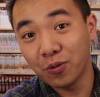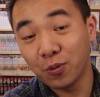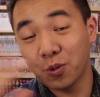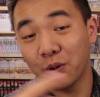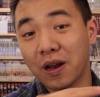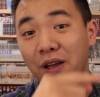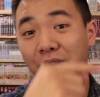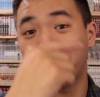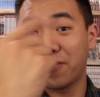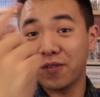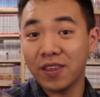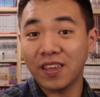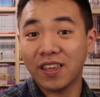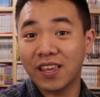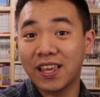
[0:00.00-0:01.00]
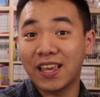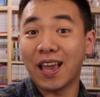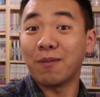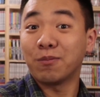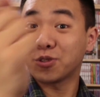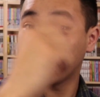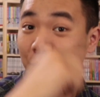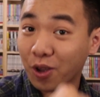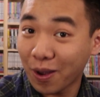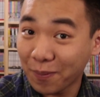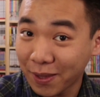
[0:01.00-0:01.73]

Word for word: de la fille qui aime son meilleur